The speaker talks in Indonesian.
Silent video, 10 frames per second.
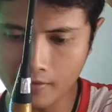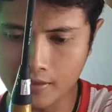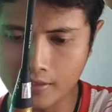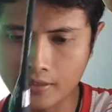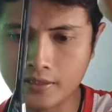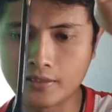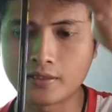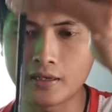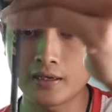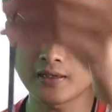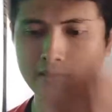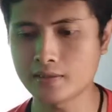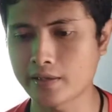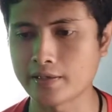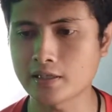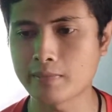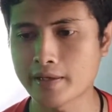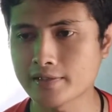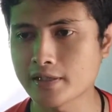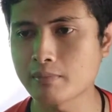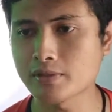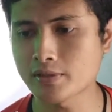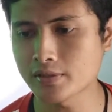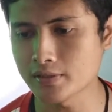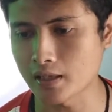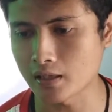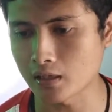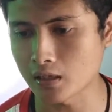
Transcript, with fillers: ya, ya ya ya ya kayaknya kemarin saya mesen yang